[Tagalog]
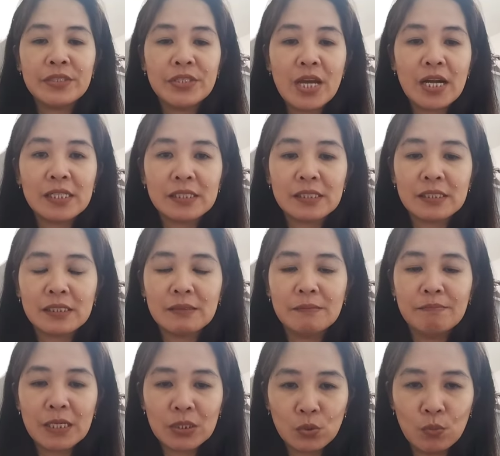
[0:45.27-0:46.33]
Jack
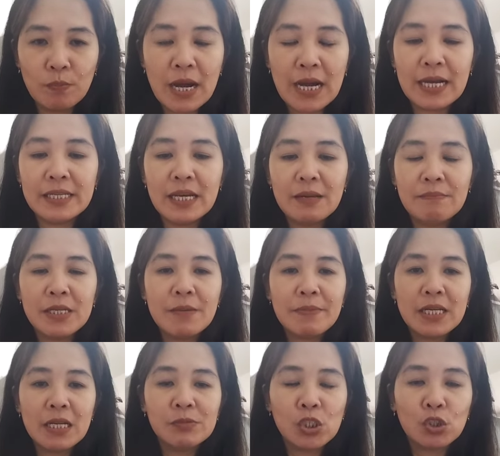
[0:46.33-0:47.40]
Matubang. Ayan, mega
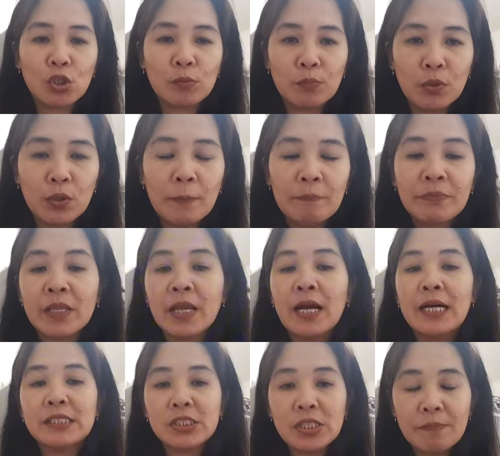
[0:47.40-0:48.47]
shoutout po.
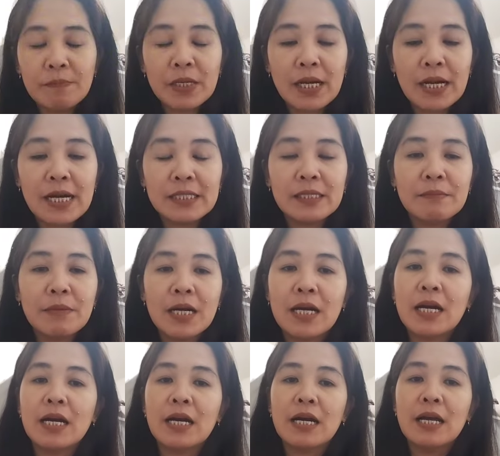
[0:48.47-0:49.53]
At syempre ang ating
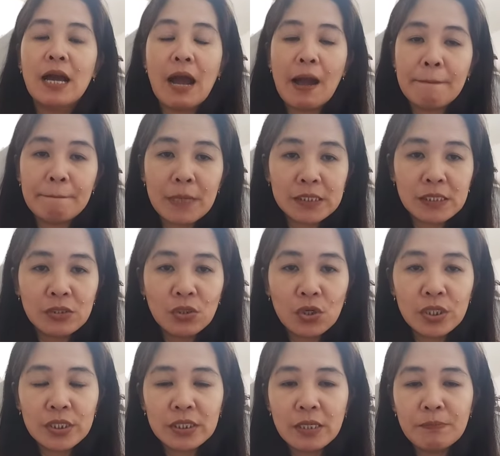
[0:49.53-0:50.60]
mga
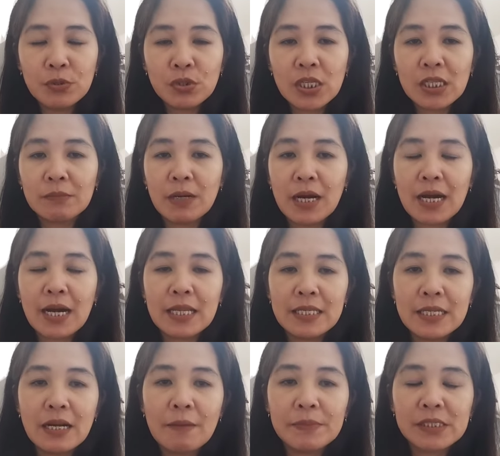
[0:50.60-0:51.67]
ambassador, deputy at mga
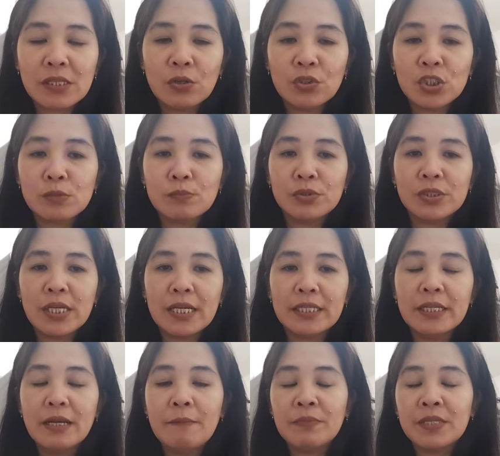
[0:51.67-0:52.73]
Kalinga scouters po
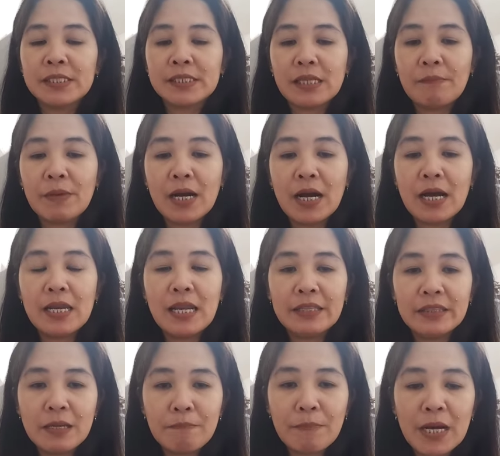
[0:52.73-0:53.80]
dyan sa mga
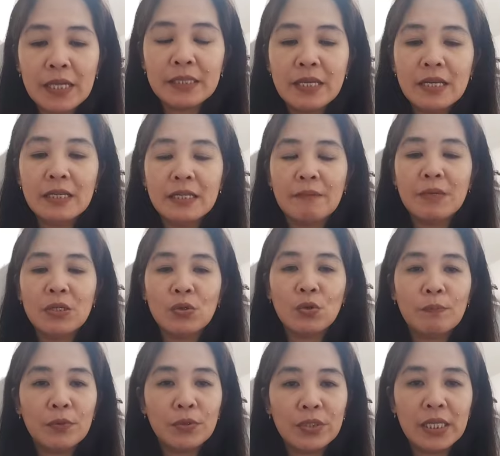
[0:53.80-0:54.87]
landing pad na
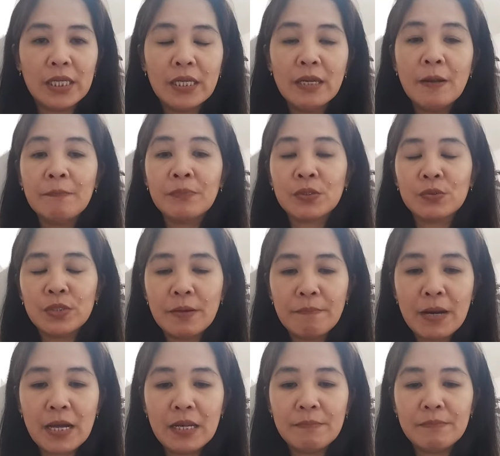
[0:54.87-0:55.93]
binuo po ni Kuya
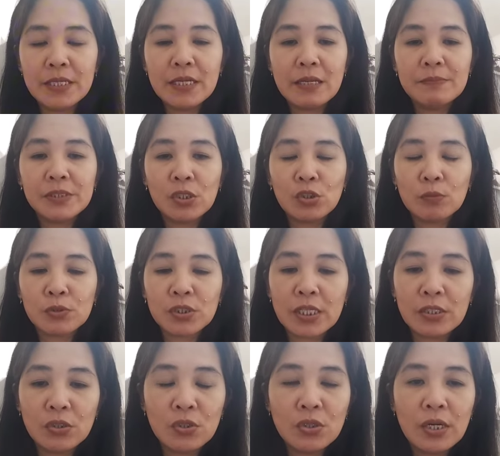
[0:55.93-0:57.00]
Bal. Migalap Love, shoutout po
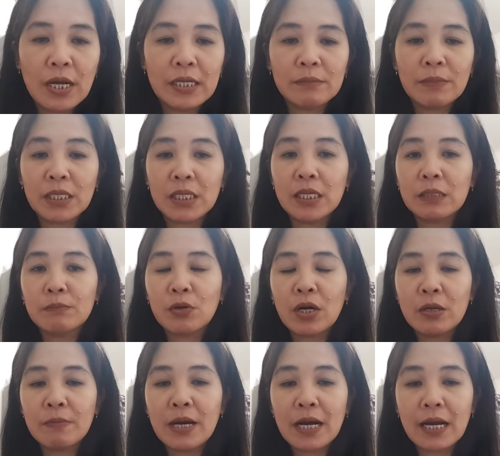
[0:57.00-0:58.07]
sa inyo at mag-iingat po
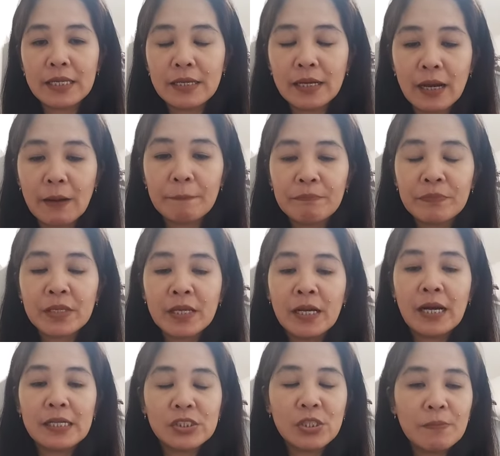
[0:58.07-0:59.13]
kayo mga kalingap.
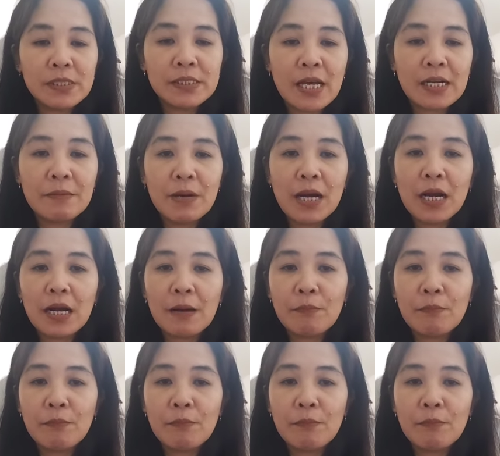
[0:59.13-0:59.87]
At syempre sa aking mga